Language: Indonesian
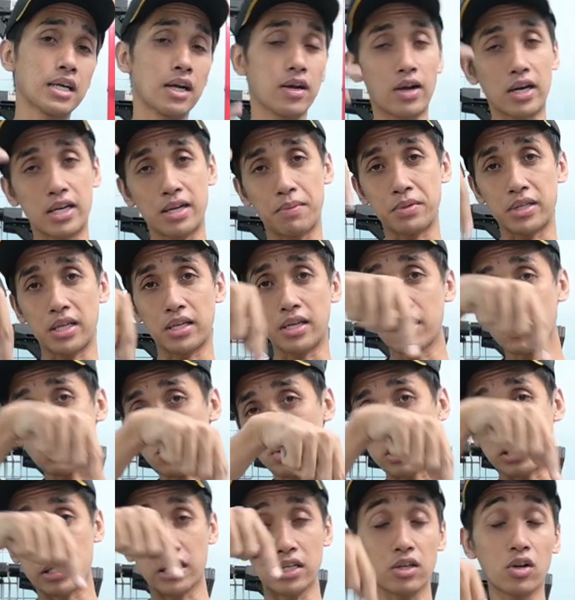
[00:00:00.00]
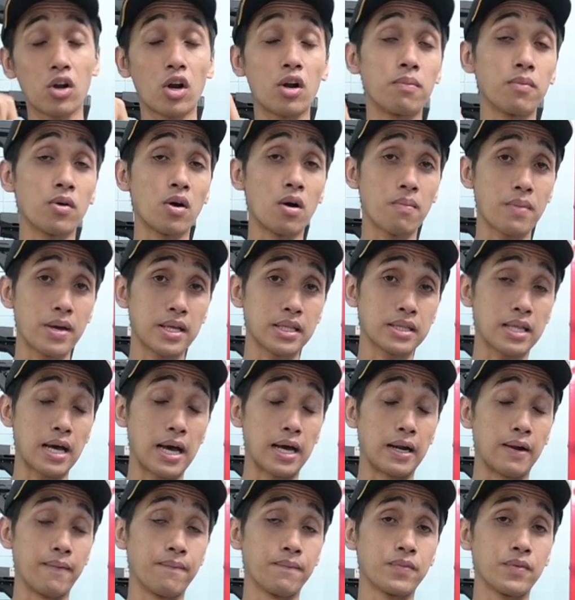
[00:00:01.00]
Kalau ada pertanyaan tulis ada di kolom
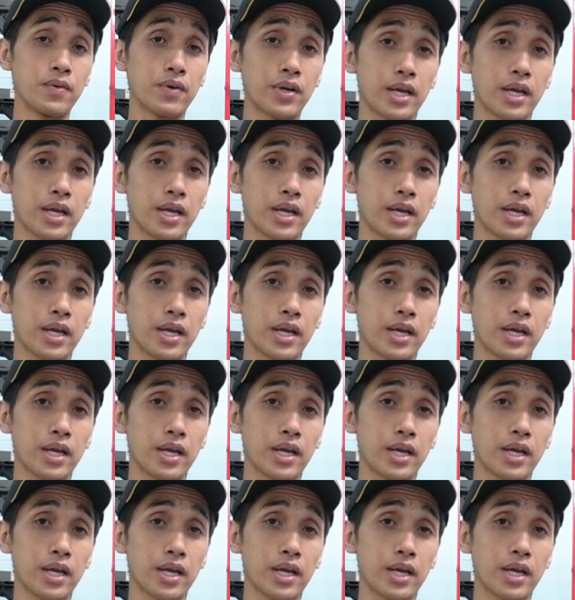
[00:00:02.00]
komentar.